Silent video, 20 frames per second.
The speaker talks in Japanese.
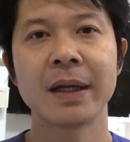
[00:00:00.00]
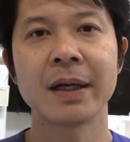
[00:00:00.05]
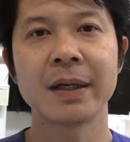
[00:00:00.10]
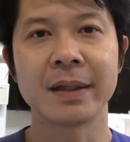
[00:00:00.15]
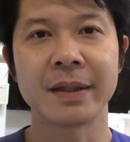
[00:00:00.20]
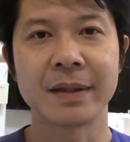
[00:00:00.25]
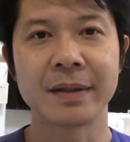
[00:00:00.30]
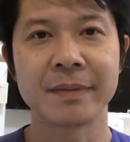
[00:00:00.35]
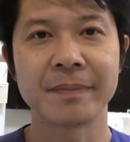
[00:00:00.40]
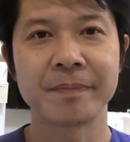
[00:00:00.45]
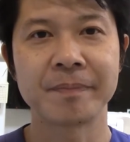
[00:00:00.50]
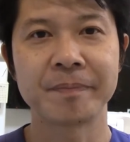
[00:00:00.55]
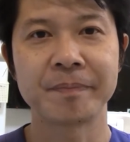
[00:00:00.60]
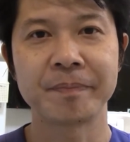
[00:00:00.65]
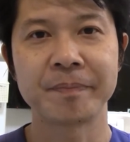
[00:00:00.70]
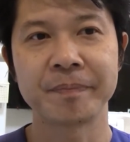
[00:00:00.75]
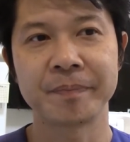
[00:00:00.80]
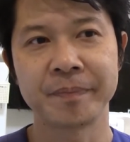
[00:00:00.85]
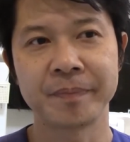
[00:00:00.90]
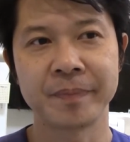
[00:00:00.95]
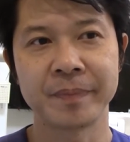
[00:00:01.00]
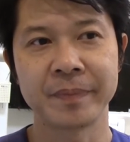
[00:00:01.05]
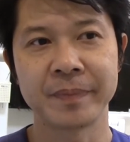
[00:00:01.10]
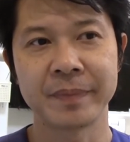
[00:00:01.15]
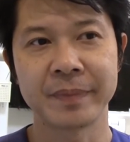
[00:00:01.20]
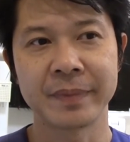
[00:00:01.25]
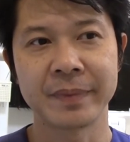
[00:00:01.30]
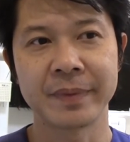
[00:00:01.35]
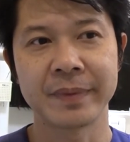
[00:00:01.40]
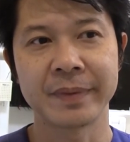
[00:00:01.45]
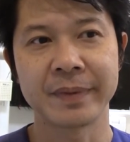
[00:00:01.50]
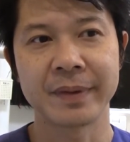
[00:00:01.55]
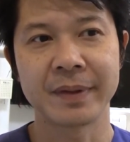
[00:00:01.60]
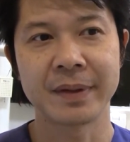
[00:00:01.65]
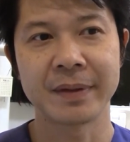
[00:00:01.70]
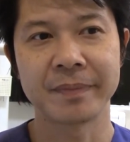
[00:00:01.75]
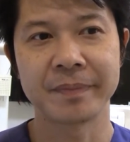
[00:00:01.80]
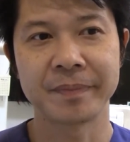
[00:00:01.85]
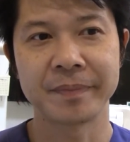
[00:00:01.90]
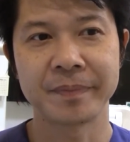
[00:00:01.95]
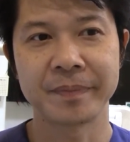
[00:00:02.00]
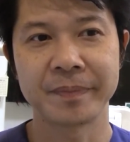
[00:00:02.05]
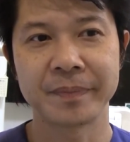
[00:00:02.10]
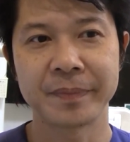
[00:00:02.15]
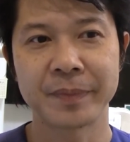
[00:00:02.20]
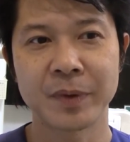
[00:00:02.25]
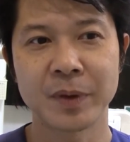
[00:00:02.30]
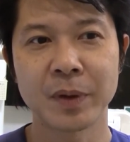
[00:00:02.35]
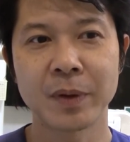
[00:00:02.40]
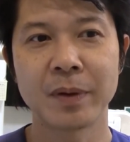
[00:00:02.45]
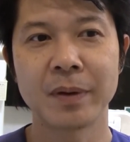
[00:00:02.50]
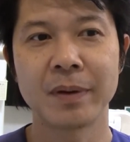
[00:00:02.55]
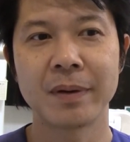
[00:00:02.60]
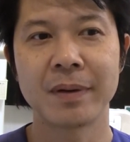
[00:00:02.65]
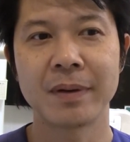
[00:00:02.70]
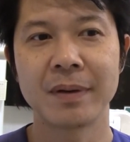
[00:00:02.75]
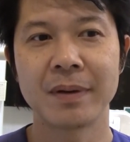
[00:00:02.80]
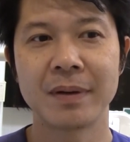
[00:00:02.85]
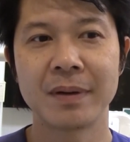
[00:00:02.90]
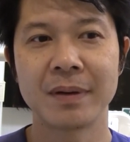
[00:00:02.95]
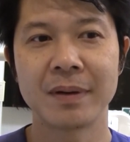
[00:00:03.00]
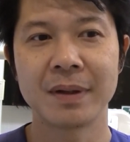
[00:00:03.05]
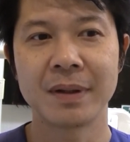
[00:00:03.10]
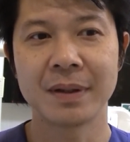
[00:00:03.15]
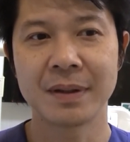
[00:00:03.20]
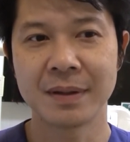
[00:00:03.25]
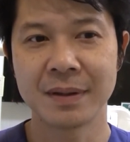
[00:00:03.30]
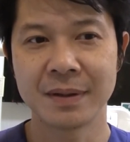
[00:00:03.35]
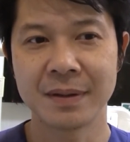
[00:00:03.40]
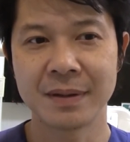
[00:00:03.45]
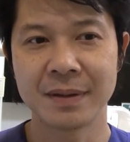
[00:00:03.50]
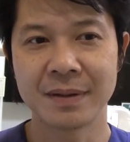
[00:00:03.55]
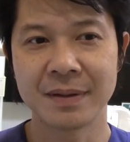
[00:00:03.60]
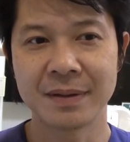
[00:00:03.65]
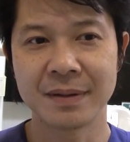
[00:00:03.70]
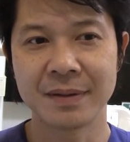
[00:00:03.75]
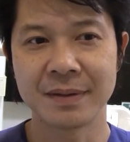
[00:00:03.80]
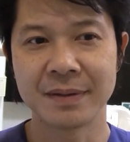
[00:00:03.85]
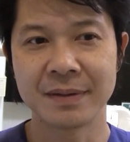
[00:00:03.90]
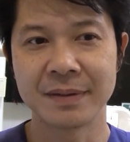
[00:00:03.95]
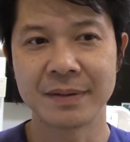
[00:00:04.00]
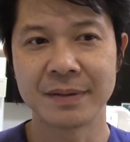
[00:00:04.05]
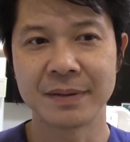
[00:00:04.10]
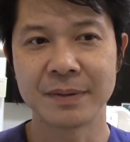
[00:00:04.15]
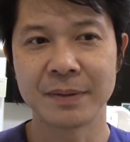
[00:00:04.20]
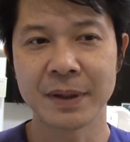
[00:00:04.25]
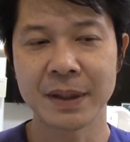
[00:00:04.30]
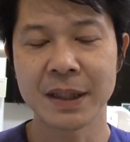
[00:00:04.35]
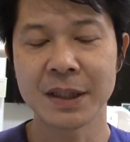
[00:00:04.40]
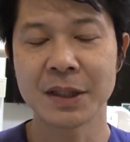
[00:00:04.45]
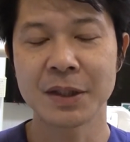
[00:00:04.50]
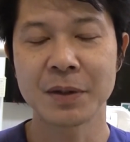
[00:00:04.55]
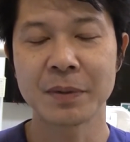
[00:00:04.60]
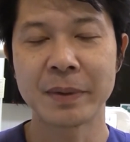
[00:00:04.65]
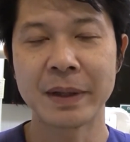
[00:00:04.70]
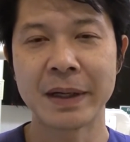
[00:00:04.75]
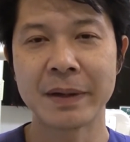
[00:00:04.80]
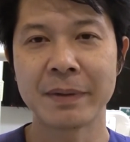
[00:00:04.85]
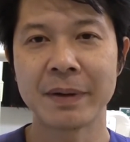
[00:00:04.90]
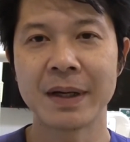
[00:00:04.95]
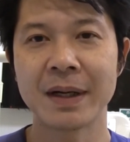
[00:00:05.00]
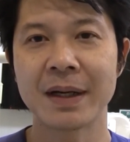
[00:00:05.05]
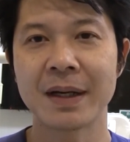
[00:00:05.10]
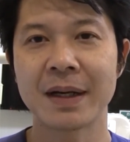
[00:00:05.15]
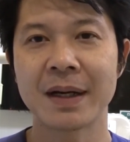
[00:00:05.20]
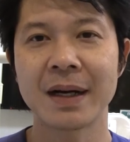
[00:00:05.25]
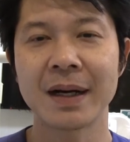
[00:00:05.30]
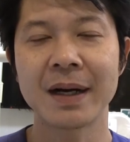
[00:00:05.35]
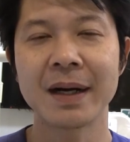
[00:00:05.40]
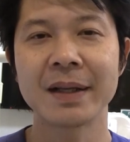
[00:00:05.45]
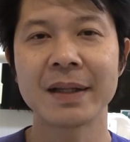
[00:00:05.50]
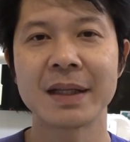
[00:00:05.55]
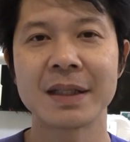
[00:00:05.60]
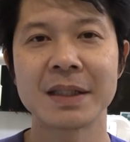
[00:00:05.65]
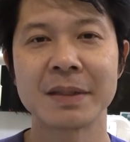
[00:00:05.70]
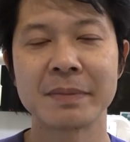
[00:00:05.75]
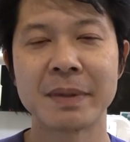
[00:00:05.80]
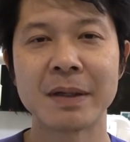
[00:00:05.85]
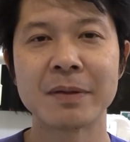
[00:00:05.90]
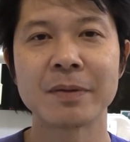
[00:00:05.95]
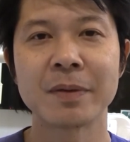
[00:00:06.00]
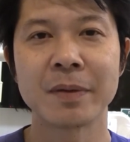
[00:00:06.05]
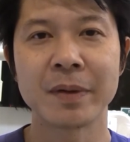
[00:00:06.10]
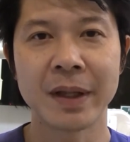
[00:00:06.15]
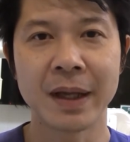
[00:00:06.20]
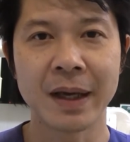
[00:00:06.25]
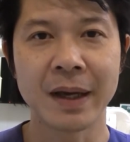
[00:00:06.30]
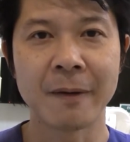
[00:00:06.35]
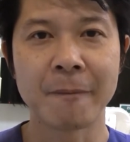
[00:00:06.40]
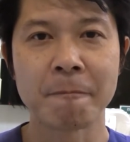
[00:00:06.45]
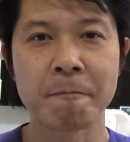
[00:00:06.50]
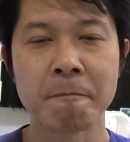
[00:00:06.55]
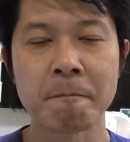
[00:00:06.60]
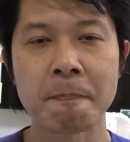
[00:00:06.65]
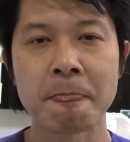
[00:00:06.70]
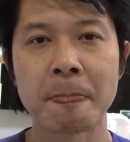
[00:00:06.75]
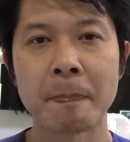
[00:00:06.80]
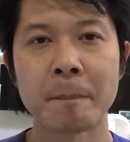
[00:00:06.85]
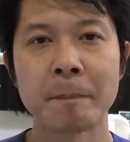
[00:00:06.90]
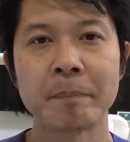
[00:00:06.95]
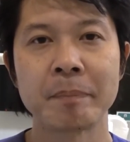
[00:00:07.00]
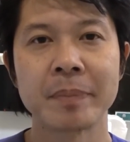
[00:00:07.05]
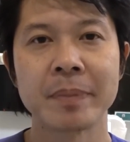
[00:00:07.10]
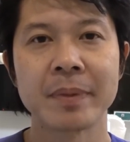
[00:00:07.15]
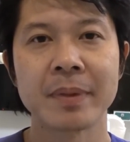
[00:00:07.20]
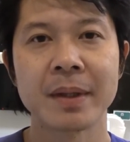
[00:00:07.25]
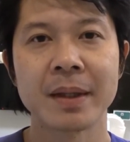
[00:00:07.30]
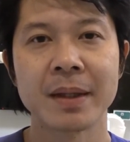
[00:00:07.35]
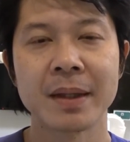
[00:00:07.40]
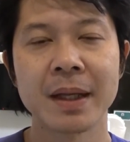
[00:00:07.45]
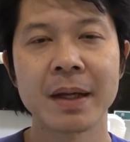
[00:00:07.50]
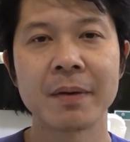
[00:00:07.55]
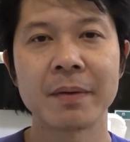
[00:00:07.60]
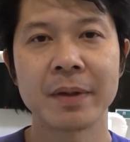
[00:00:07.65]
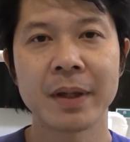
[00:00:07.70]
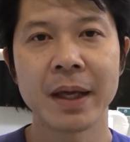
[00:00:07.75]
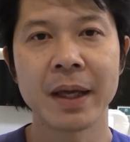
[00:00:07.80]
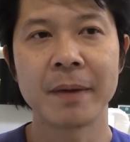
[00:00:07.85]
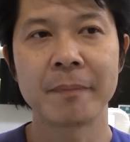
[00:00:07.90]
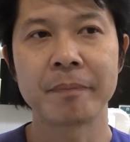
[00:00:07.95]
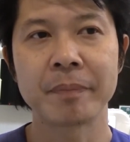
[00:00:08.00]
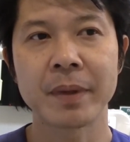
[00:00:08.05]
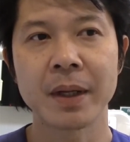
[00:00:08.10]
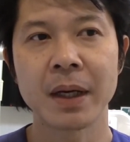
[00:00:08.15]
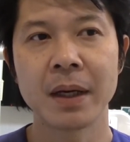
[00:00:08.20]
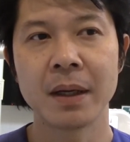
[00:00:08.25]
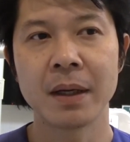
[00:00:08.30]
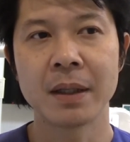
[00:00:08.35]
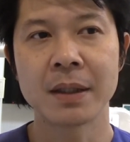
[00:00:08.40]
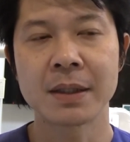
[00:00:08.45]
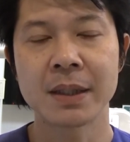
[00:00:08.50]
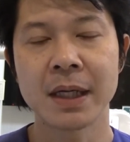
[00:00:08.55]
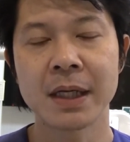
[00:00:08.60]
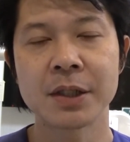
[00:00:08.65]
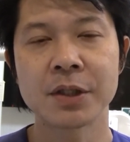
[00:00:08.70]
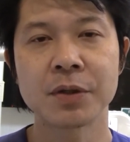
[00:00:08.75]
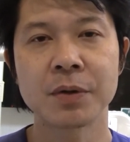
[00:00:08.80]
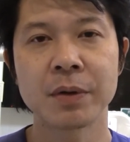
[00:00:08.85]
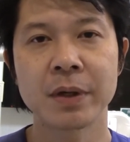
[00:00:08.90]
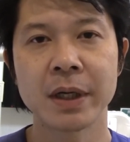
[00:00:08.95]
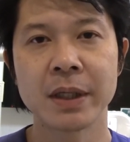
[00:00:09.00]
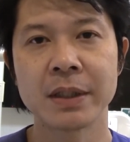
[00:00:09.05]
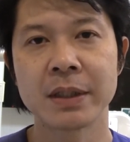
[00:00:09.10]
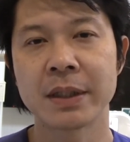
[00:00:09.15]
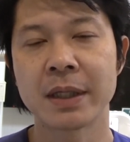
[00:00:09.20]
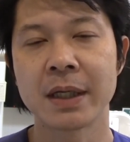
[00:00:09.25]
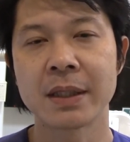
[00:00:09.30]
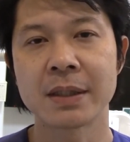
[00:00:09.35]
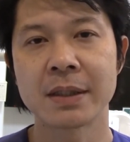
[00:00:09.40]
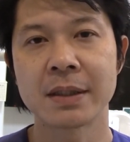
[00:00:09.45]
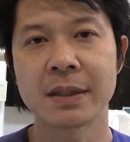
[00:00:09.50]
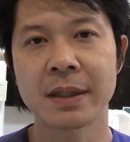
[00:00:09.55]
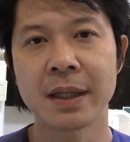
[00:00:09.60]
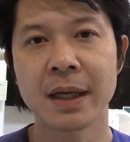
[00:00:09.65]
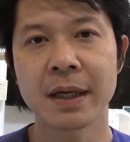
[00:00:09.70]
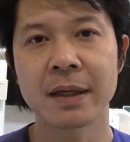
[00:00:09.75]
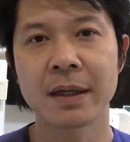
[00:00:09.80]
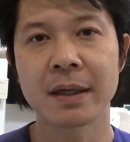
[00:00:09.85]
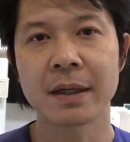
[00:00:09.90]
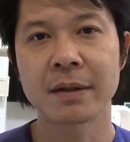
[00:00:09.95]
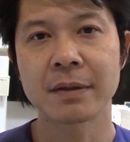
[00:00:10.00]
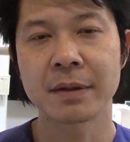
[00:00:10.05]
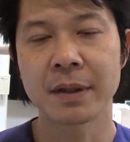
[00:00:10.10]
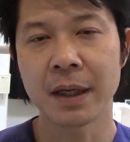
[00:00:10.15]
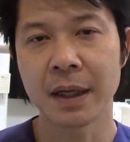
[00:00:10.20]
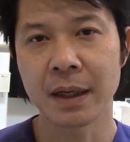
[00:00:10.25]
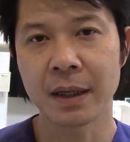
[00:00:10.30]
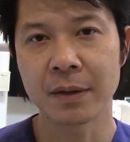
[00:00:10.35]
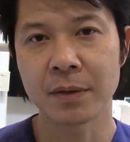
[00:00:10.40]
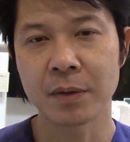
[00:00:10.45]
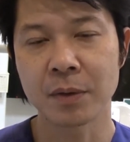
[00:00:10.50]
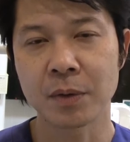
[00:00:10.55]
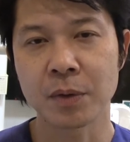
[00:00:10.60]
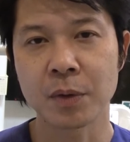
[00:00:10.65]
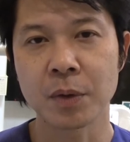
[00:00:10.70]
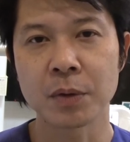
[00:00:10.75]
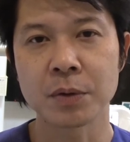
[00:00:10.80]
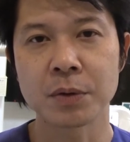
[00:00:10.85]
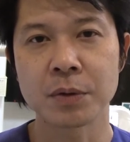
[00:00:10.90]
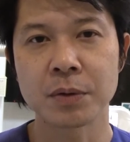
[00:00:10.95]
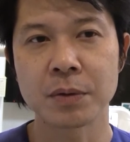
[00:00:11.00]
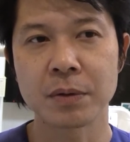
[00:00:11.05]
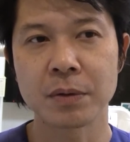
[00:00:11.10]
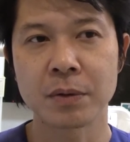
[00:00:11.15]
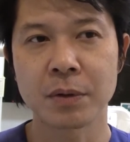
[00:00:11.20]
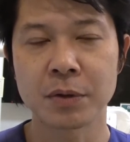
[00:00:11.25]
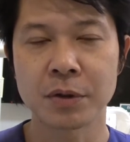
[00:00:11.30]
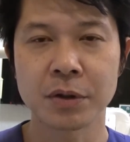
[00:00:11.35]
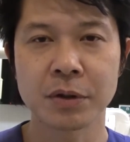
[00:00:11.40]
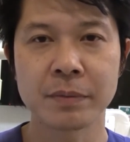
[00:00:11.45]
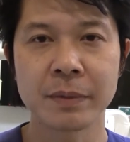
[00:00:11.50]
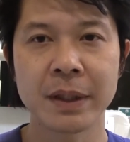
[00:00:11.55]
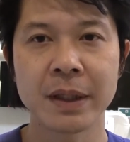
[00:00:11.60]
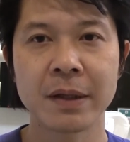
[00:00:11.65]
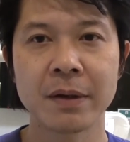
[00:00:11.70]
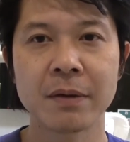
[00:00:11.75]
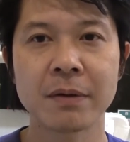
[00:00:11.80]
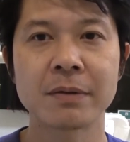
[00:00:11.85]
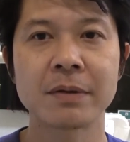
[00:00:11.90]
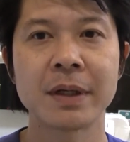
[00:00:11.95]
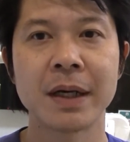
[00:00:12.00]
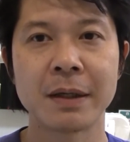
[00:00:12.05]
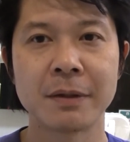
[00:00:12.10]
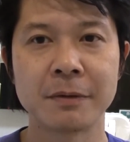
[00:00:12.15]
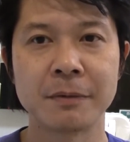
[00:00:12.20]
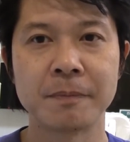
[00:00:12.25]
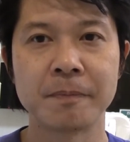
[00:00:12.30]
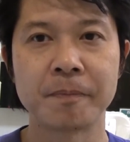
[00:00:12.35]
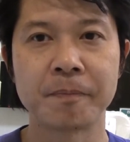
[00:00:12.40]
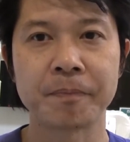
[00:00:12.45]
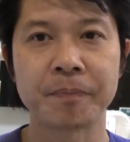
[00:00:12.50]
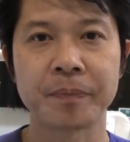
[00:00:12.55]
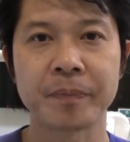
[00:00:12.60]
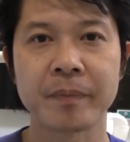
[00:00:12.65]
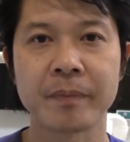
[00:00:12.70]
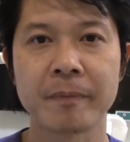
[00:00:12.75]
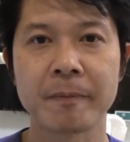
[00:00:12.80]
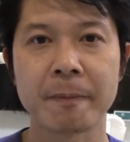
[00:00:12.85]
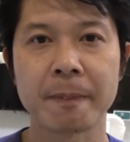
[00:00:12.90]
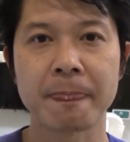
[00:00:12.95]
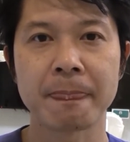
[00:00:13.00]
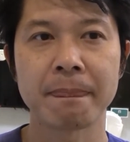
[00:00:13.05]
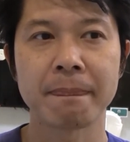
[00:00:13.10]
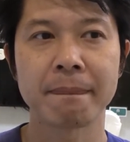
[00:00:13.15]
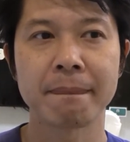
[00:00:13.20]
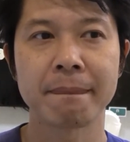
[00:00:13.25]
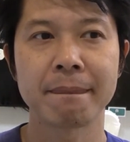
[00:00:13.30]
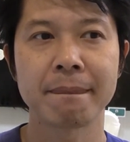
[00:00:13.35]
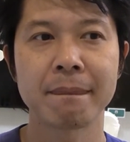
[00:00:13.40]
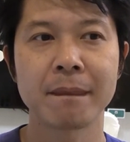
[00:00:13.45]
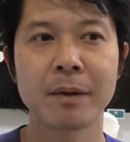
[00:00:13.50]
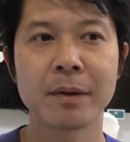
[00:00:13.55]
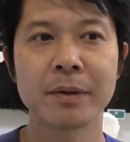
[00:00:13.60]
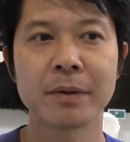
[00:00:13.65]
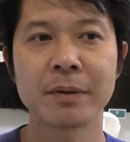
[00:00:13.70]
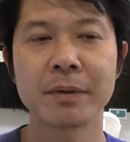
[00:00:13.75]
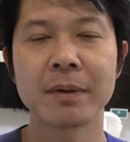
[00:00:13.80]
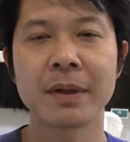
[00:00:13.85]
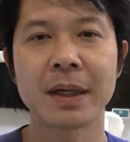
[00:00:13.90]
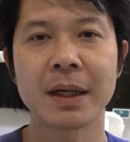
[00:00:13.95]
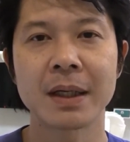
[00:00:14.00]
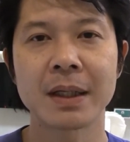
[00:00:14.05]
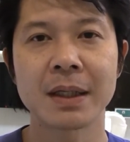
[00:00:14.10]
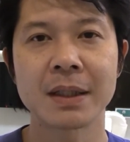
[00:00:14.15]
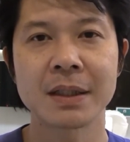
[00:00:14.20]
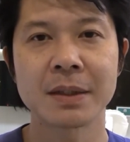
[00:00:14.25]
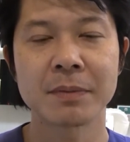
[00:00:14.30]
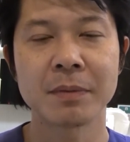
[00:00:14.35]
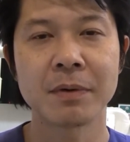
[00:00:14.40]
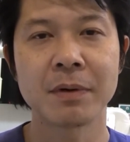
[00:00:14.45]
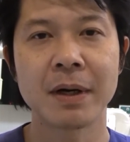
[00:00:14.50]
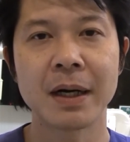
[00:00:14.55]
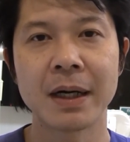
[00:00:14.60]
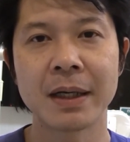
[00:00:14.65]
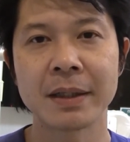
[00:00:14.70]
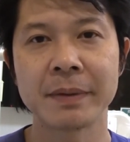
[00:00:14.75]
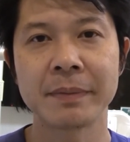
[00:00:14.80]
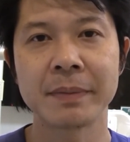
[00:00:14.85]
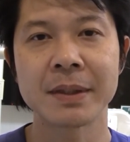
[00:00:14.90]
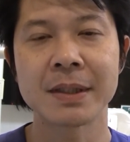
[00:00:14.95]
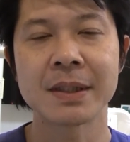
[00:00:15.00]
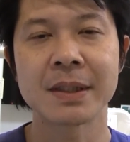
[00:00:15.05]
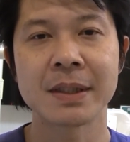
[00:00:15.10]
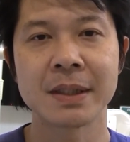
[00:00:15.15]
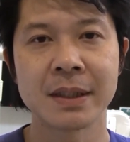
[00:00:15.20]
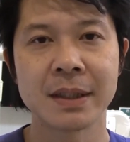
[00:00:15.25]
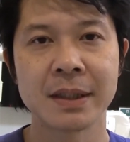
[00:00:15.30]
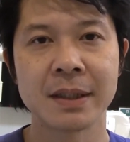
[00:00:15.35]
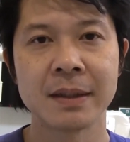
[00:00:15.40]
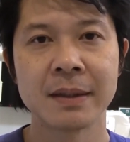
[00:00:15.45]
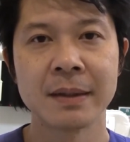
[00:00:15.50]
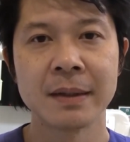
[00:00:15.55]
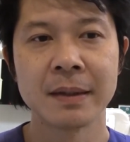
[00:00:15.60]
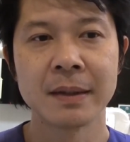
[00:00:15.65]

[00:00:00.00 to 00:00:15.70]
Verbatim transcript: ないうんとうん私の場合は考えてしまうのでなので、えー、最小限に削って、えーと途中までのクラウンというような形もありますし